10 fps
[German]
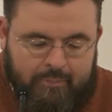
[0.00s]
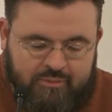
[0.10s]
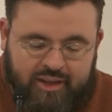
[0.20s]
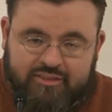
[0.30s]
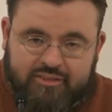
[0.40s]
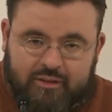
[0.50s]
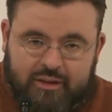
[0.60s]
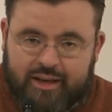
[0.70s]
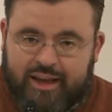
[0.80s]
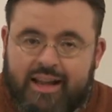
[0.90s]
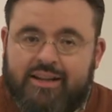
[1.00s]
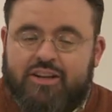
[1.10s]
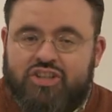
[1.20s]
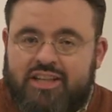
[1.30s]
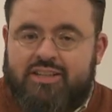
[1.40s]
dass generell
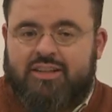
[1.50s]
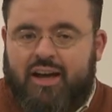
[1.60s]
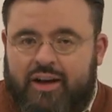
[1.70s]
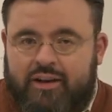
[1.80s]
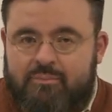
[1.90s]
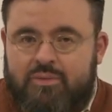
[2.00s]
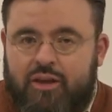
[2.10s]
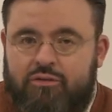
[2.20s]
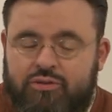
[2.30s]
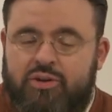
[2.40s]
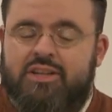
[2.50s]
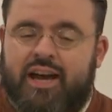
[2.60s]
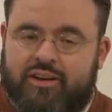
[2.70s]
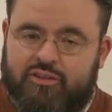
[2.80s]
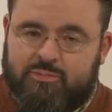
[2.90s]
der Stichtag für die
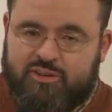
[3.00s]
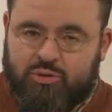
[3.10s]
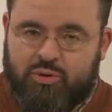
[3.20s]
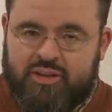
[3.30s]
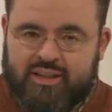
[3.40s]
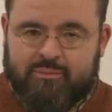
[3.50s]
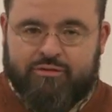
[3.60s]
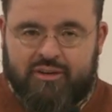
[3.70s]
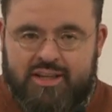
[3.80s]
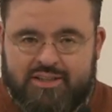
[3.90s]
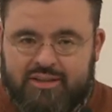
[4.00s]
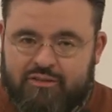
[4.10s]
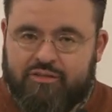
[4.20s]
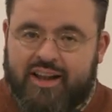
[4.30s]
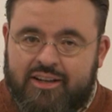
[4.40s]
einrichtungsbezogene Impfpflicht
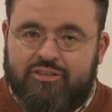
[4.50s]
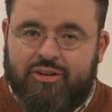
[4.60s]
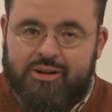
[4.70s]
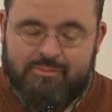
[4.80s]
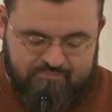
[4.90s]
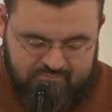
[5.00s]
entfallen soll.